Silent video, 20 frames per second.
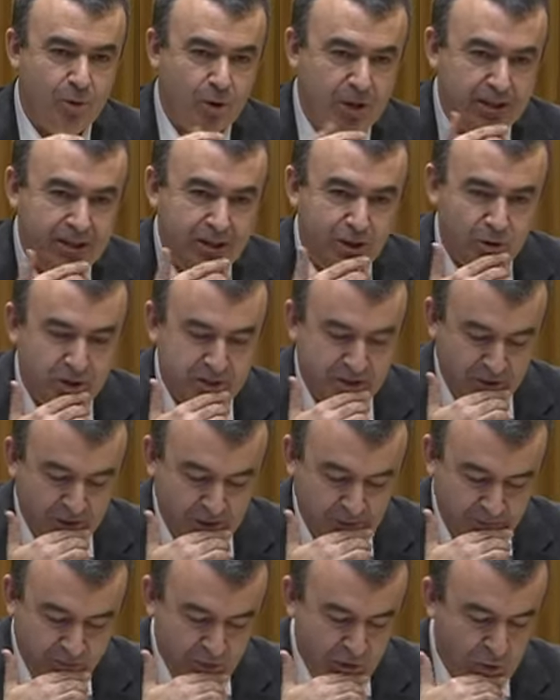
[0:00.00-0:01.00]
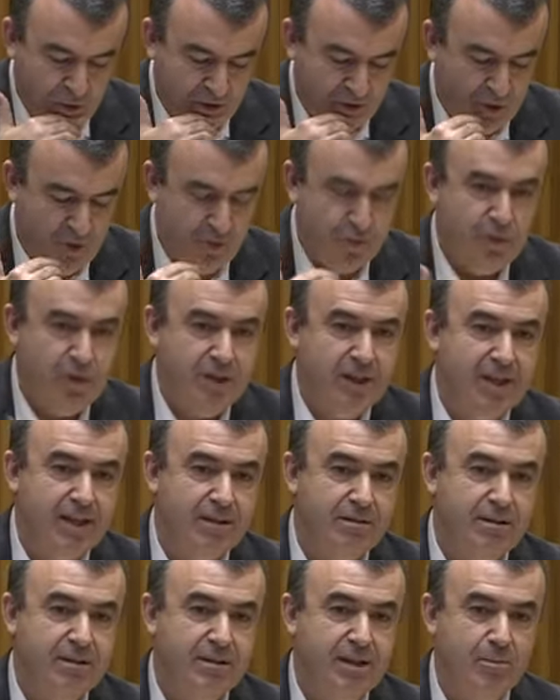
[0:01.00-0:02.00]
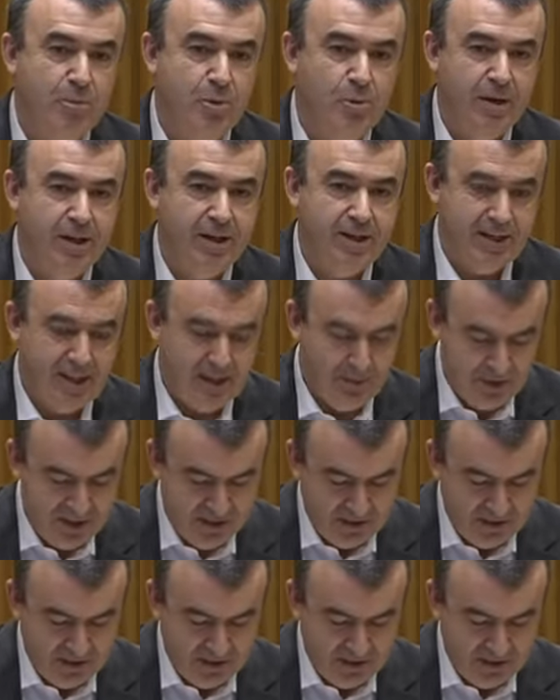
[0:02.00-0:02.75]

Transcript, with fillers: ¿Por qué digo esto? Cuando yo fui a la hacienda pública, a la